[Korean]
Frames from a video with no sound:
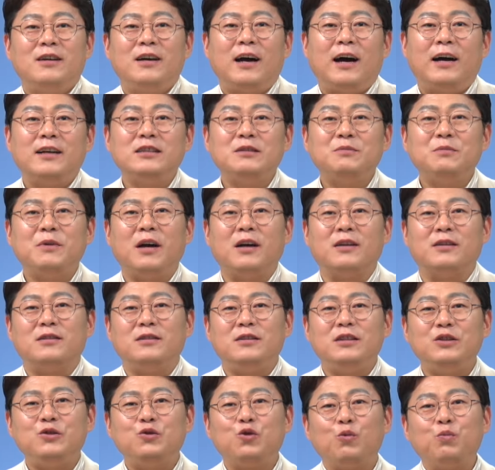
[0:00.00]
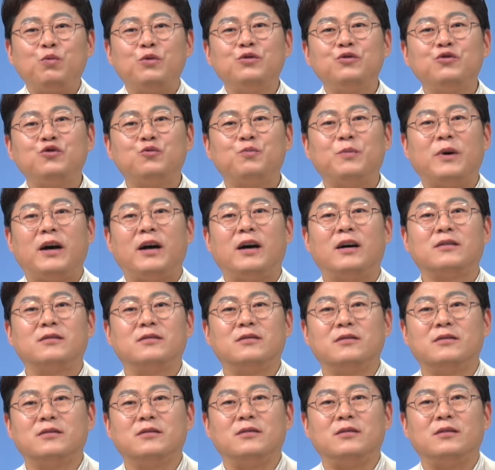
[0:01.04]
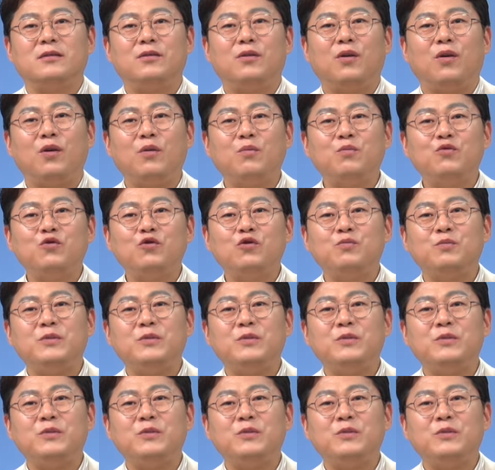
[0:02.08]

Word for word: 하지만 이 좁은 주방은 너무